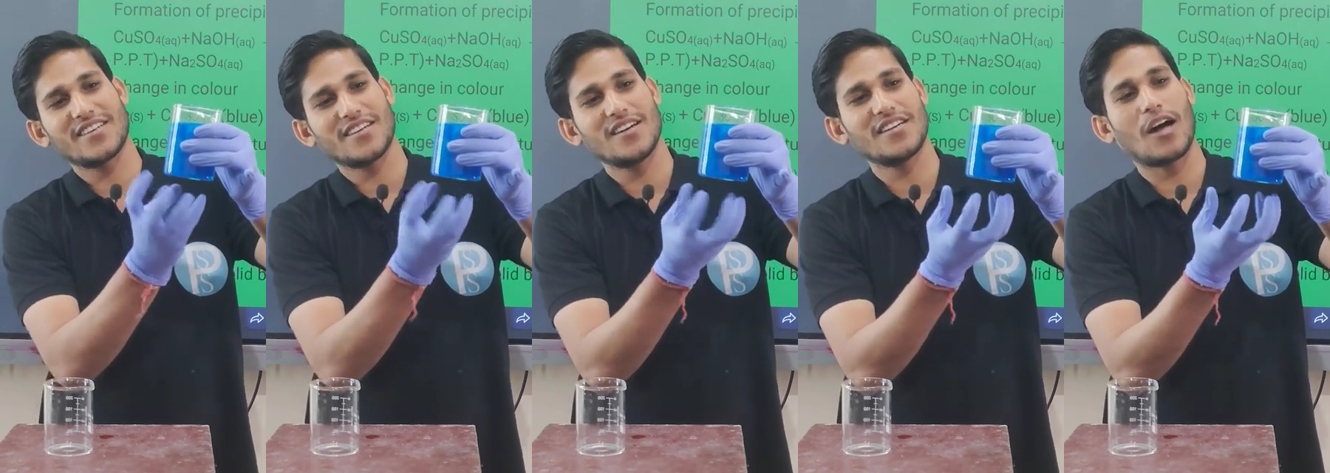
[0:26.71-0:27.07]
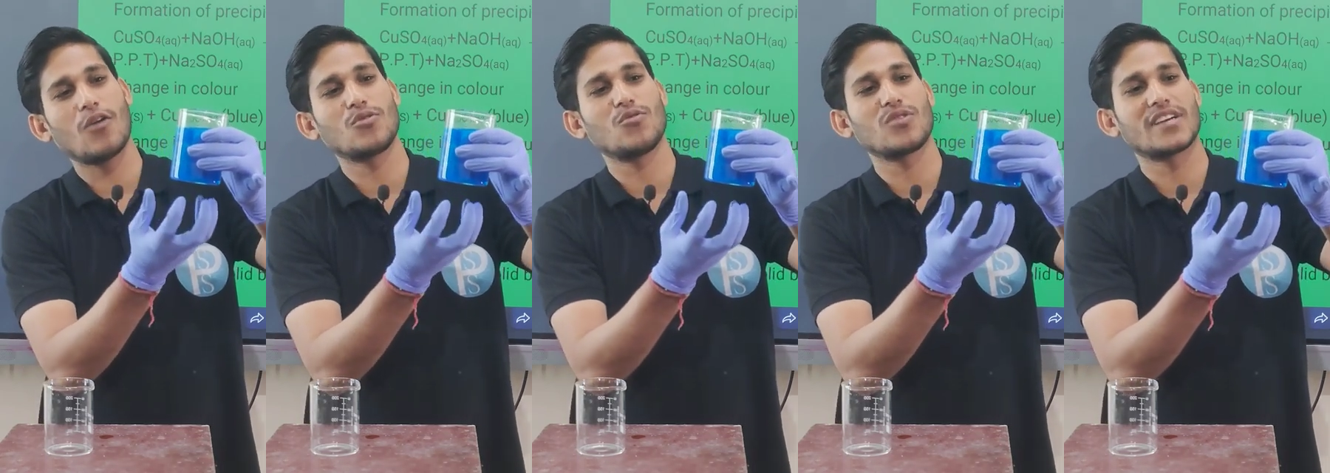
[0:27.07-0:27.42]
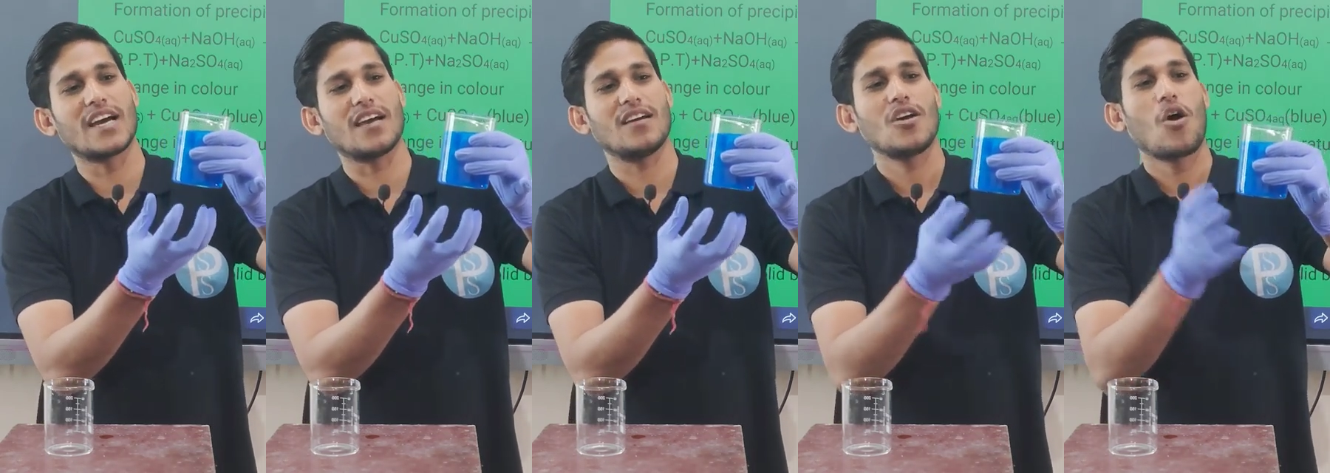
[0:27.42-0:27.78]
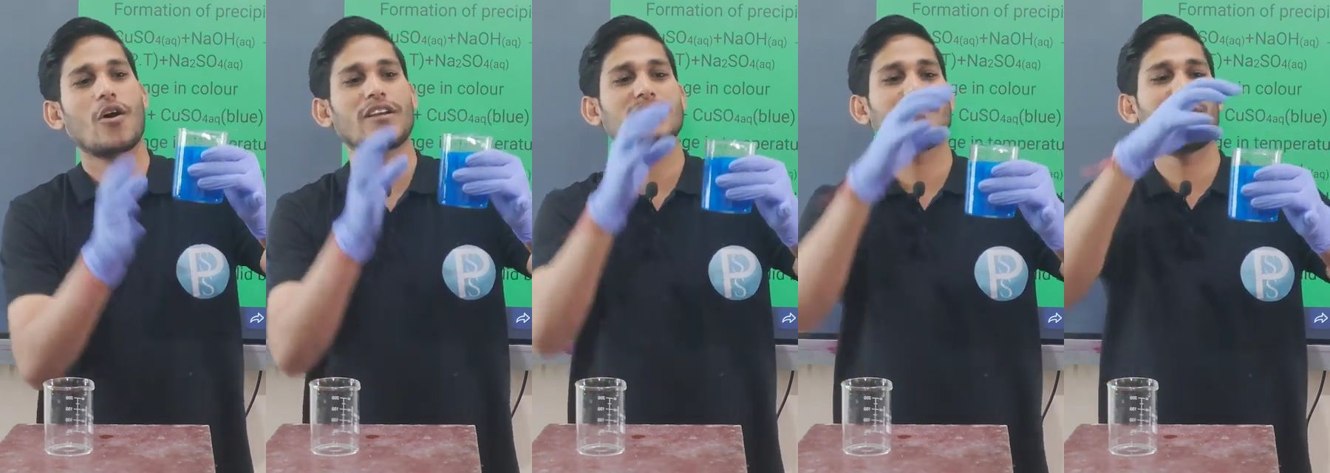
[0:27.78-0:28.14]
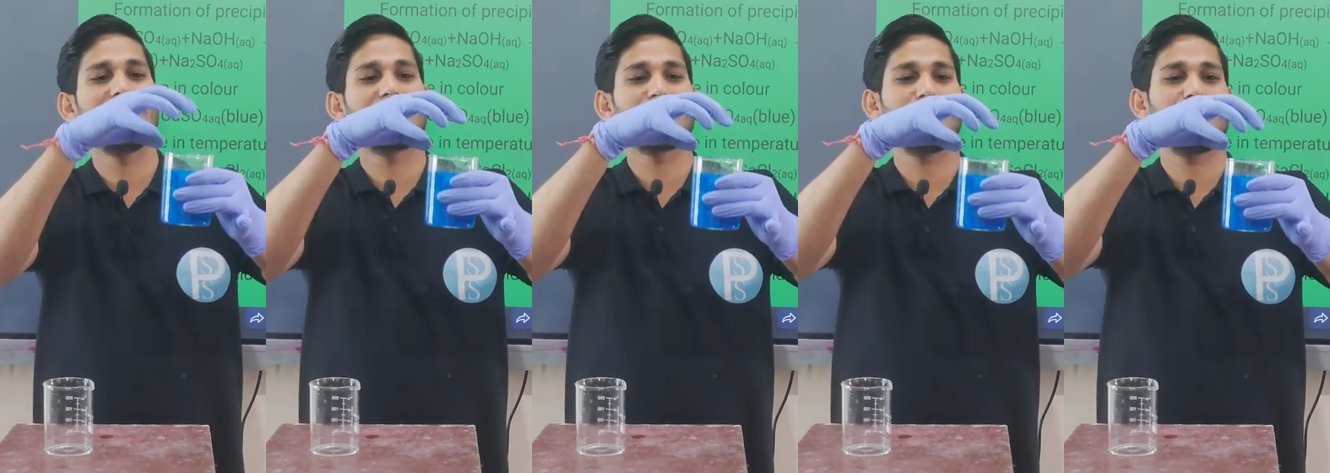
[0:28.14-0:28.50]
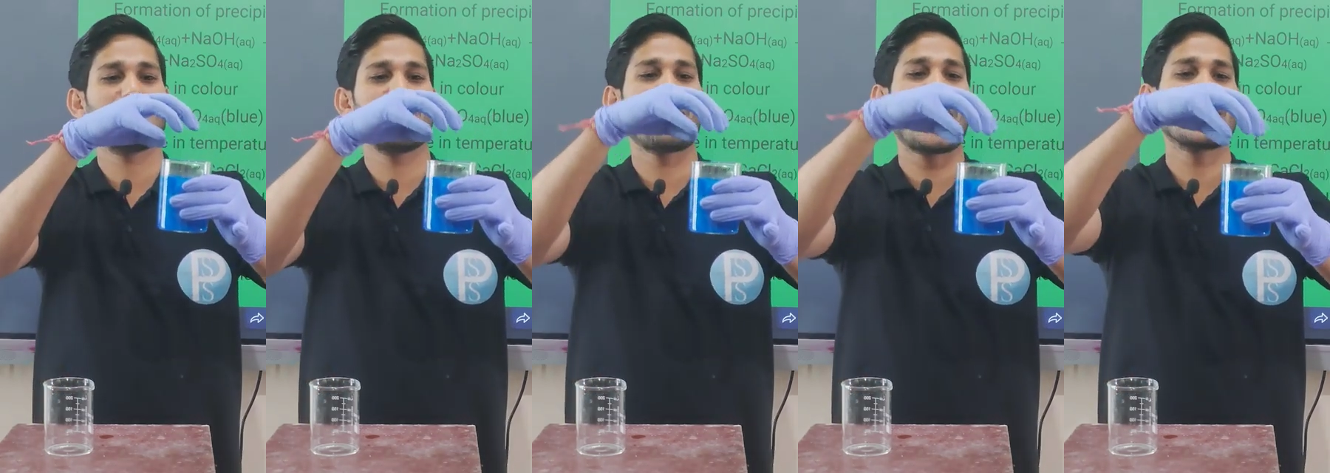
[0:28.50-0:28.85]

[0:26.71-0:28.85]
सेटल डाउन हो गया है और इसमें लिक्विड जो